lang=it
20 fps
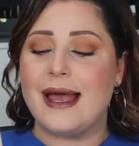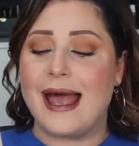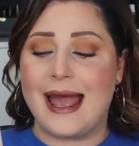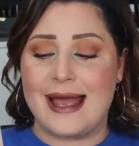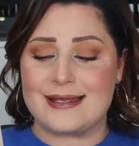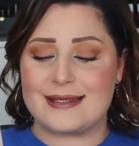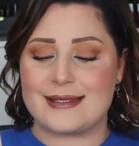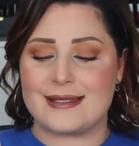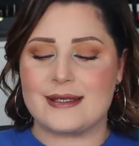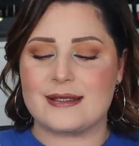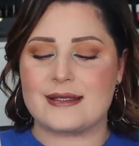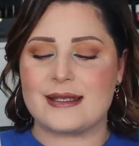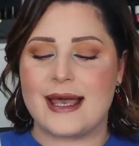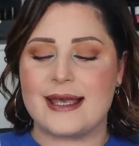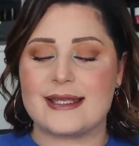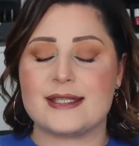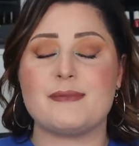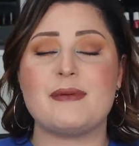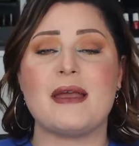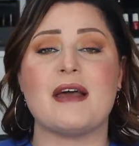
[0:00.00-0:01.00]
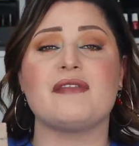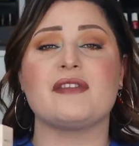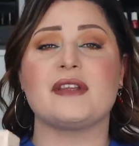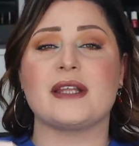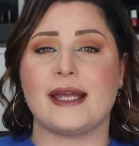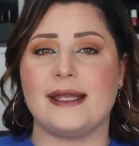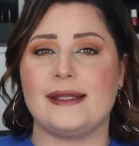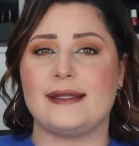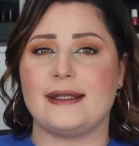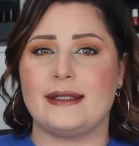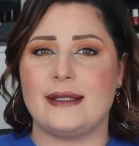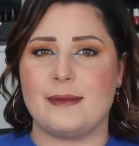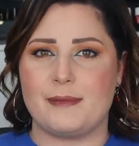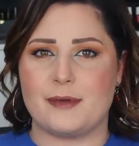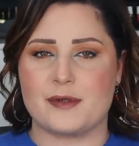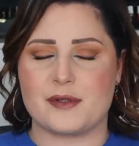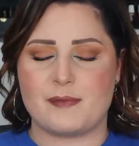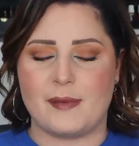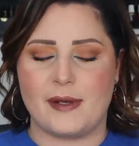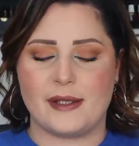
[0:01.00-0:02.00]
Essence SPF 30 ad
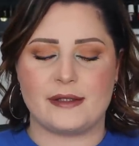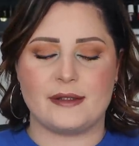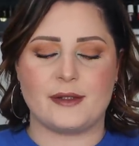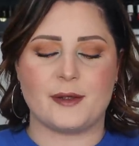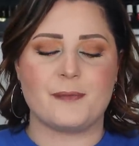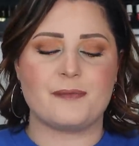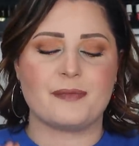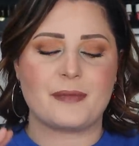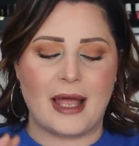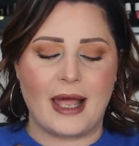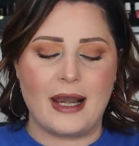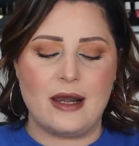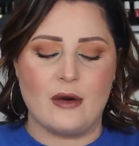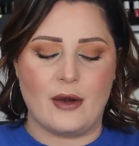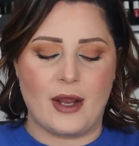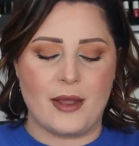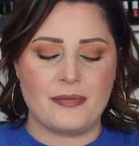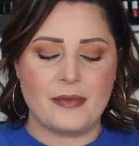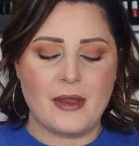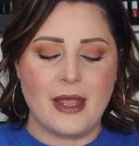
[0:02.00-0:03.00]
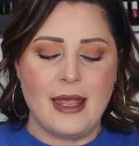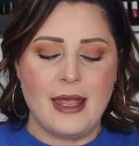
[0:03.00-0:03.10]
ampio spettro. Allora,